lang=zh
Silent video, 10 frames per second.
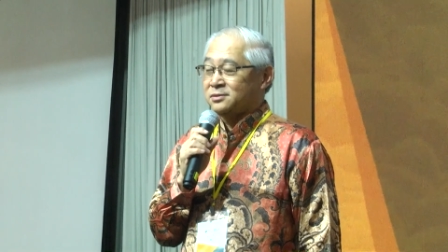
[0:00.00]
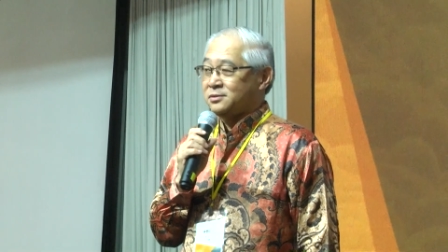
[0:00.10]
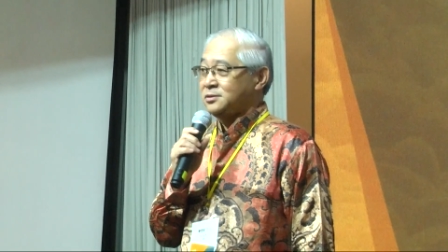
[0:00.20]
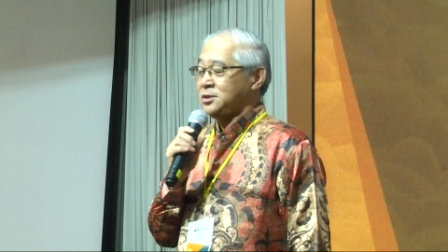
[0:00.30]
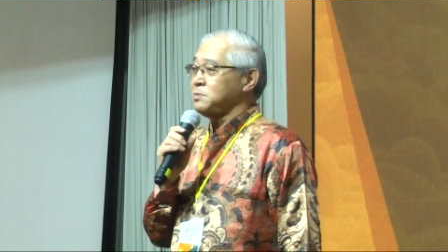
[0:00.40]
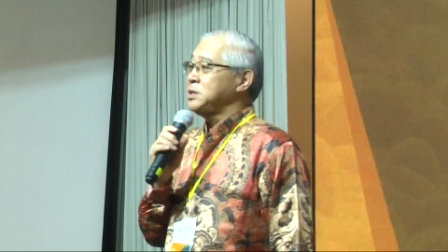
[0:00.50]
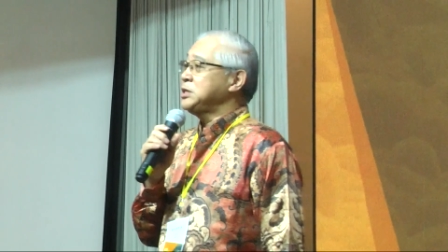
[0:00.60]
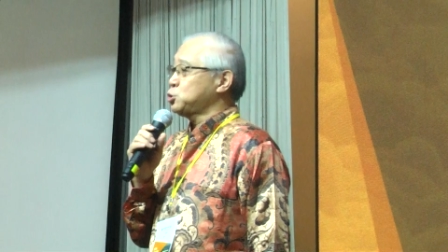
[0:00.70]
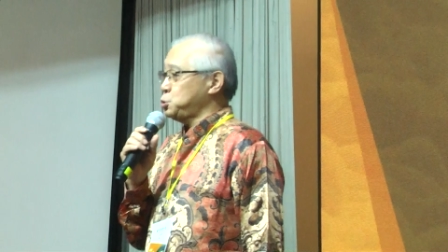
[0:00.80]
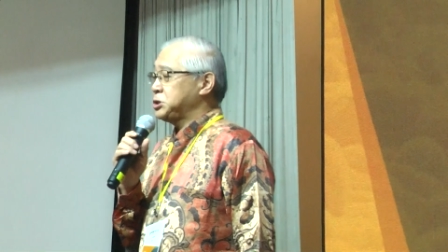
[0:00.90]
你们的
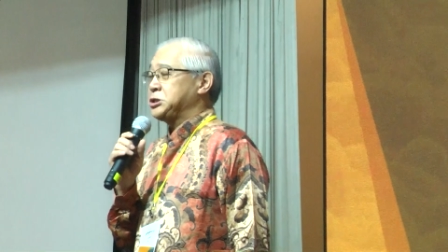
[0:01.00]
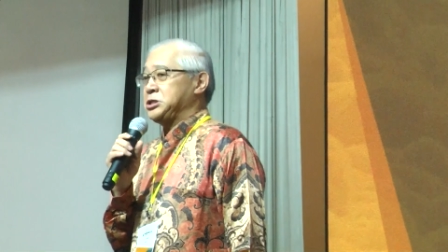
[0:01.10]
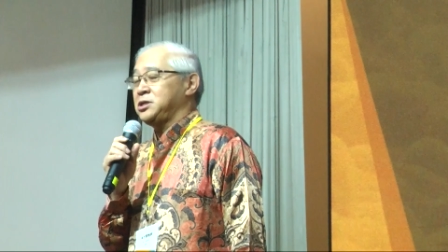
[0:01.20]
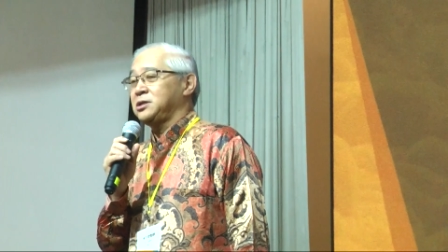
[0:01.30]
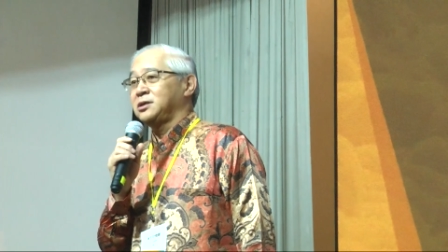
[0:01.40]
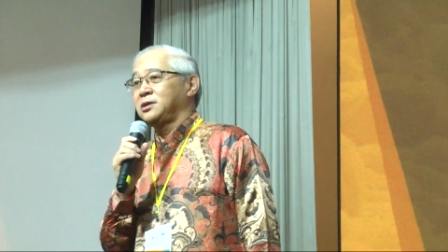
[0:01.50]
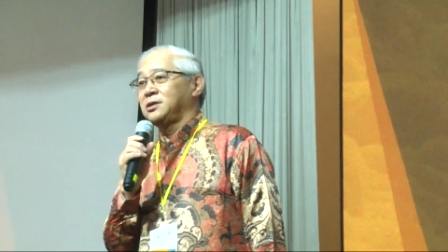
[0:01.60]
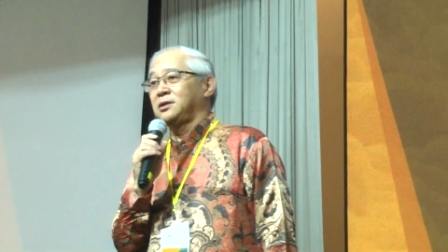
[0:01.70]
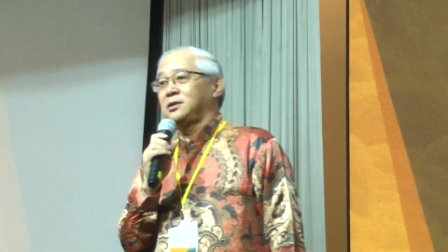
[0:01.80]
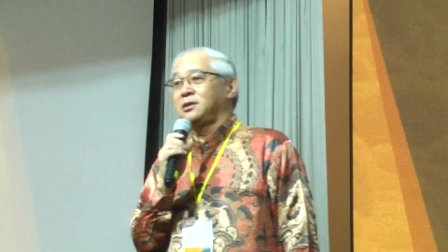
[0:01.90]
出席，
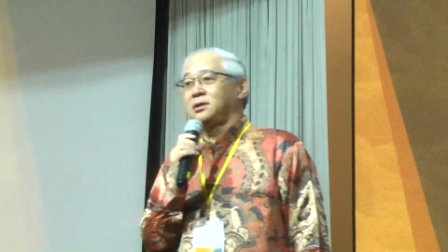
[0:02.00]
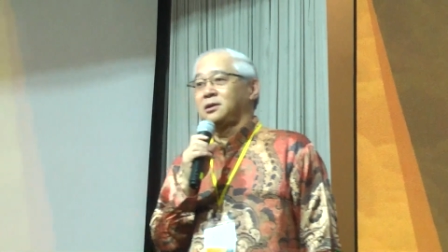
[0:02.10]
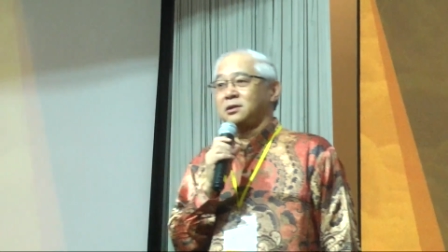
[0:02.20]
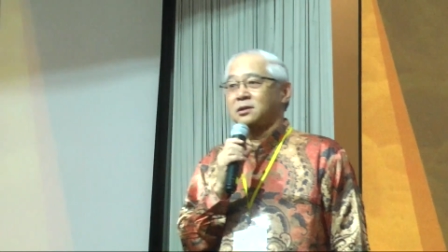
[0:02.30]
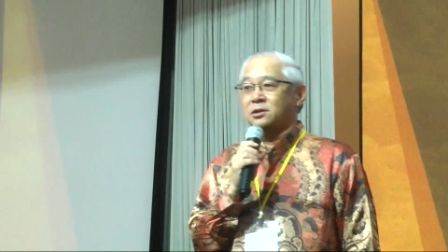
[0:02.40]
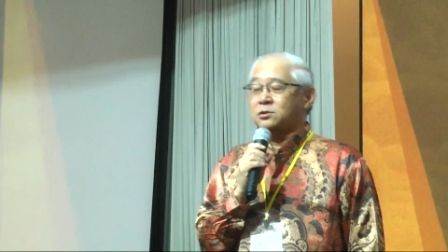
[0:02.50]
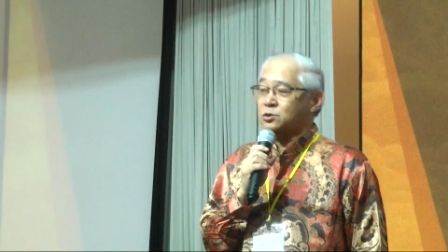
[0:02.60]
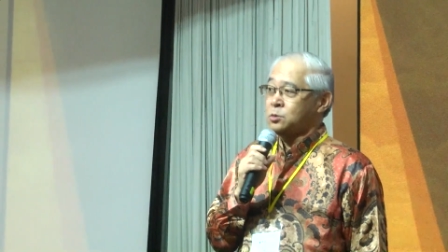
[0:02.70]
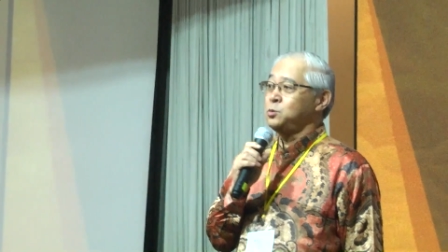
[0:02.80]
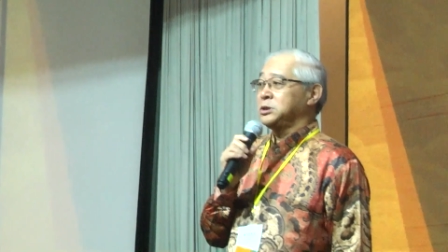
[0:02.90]

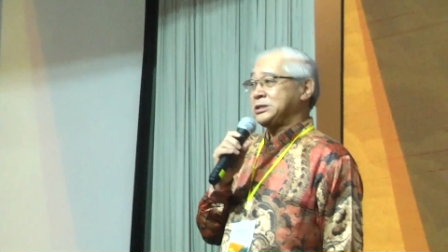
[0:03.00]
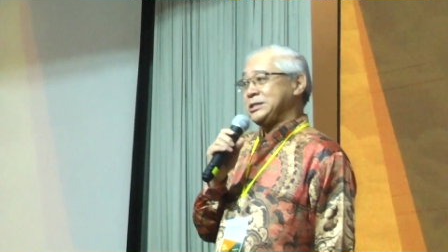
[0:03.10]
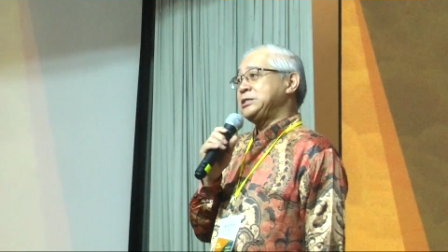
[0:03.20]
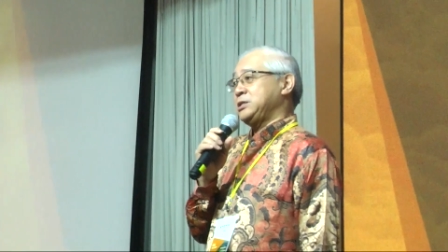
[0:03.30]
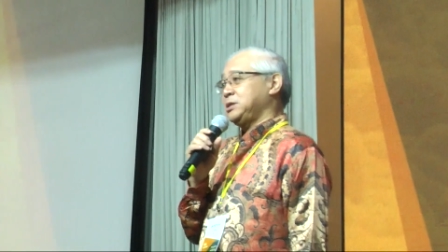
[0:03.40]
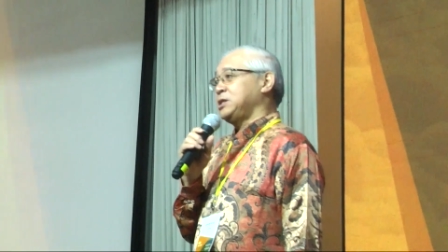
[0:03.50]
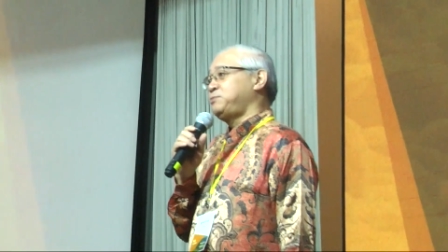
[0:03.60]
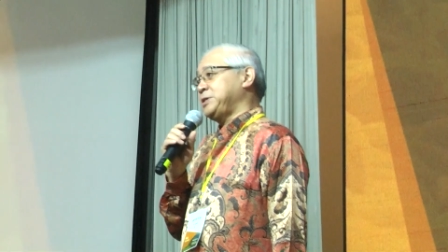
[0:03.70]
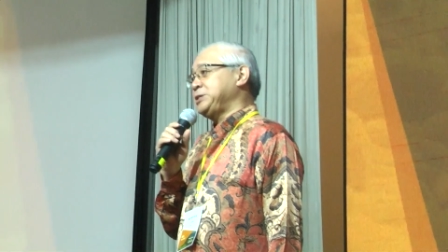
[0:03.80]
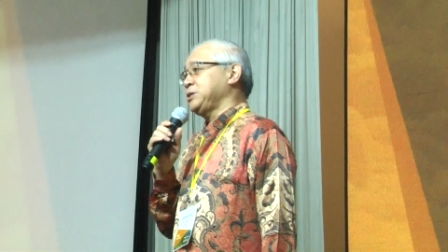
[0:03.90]
从我自己的
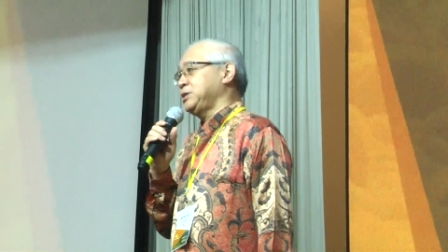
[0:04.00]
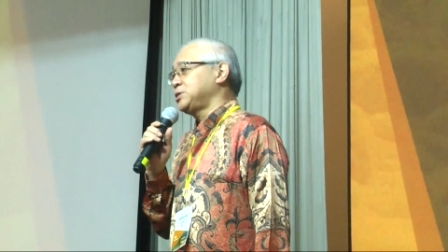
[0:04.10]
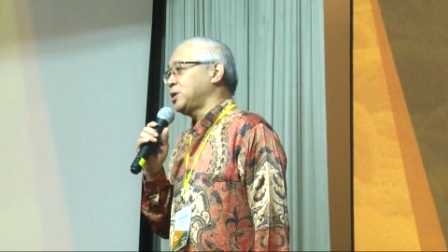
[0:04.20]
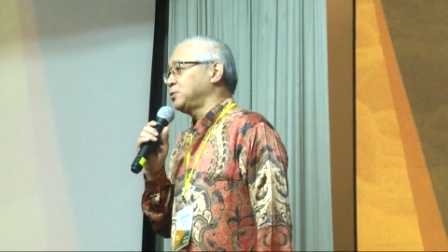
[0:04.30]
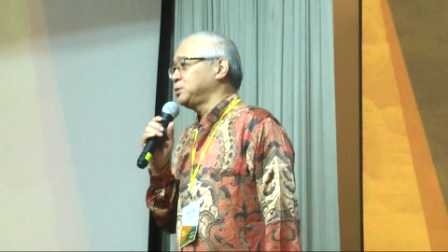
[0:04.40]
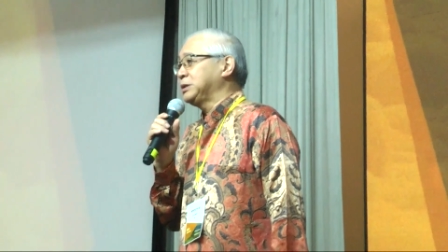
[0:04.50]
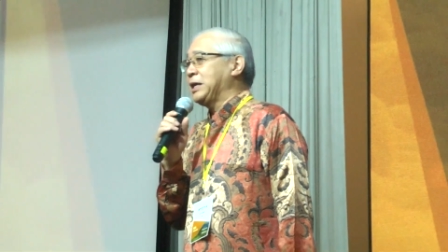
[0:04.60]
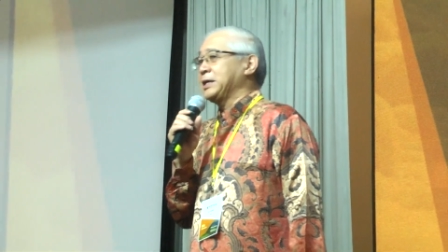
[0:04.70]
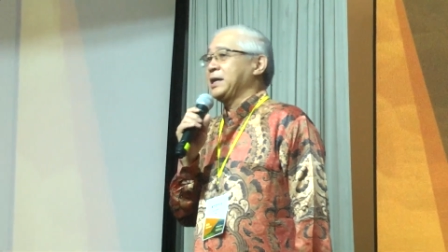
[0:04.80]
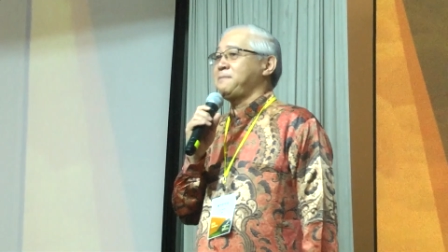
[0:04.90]
分析的角度来
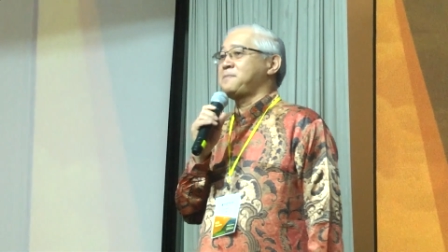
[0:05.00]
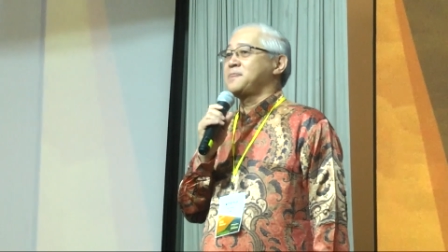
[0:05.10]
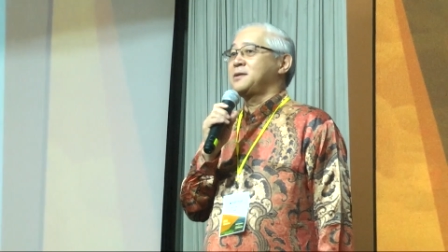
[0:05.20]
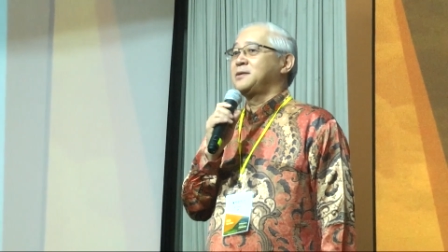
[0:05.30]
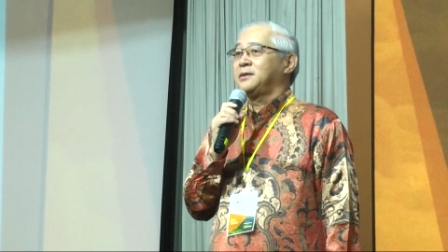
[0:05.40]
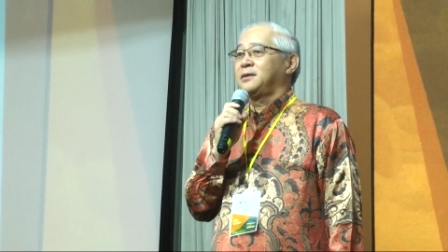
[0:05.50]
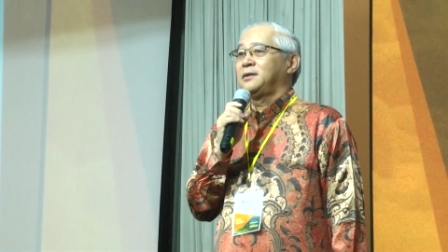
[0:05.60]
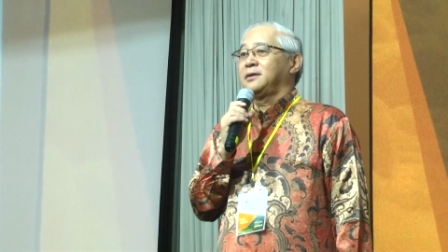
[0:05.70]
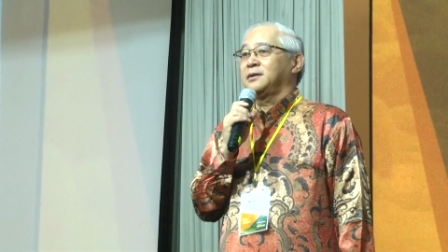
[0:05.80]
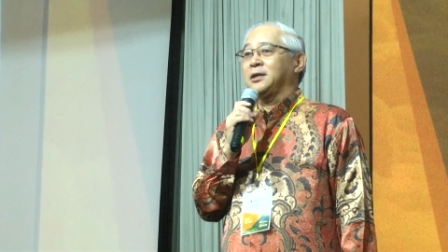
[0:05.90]
看，
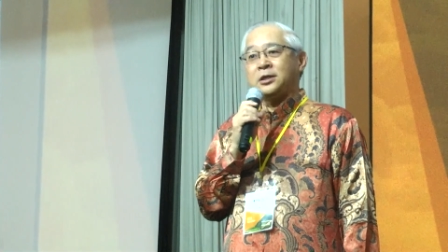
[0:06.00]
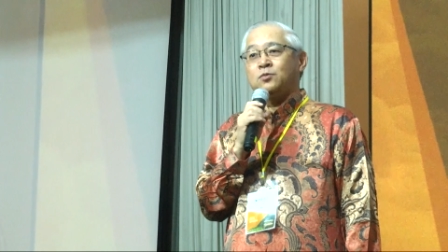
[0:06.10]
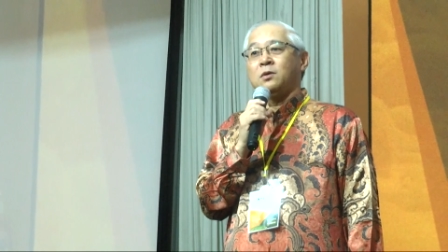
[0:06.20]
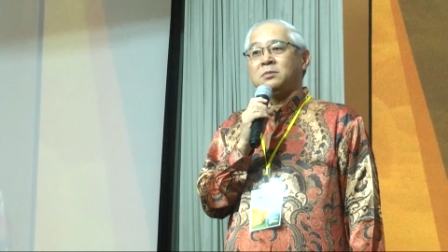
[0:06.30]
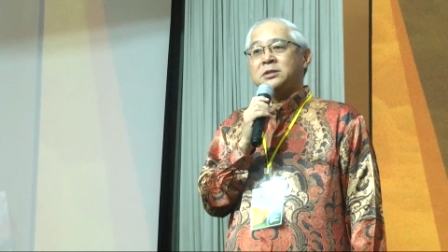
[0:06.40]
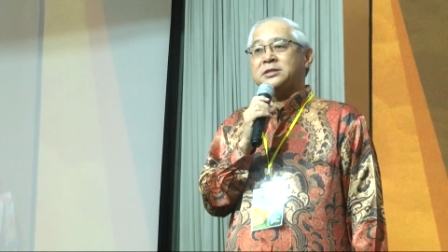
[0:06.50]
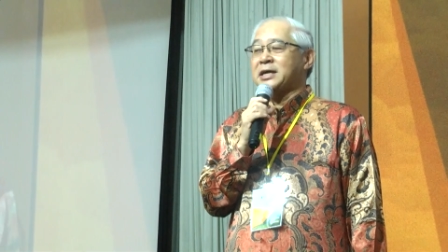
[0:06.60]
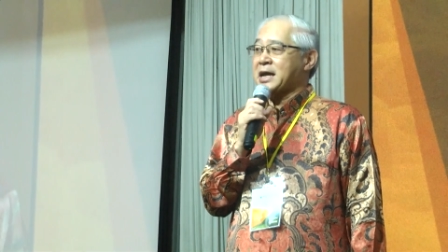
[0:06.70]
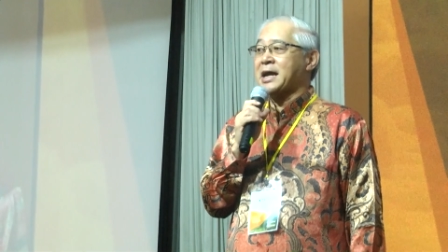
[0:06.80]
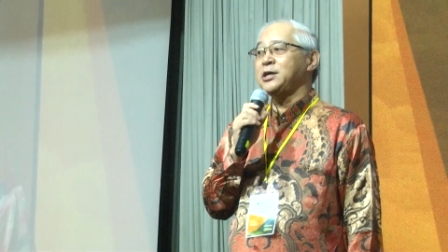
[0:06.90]
可能我们在
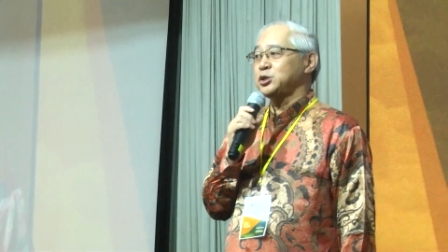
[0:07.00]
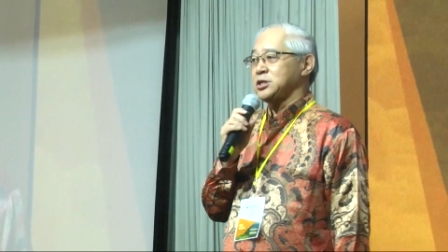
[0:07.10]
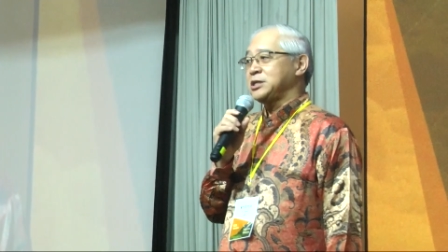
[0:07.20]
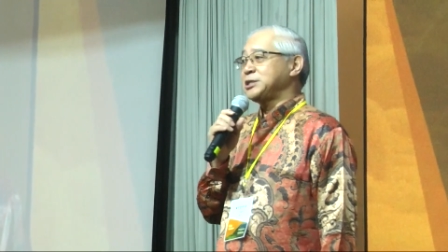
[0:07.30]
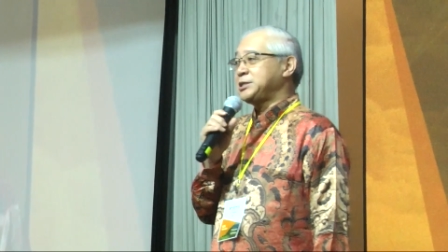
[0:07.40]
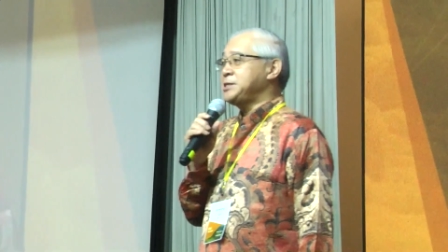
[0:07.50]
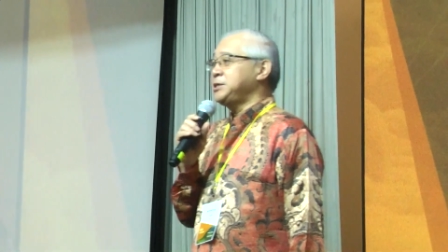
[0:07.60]
开始一个新的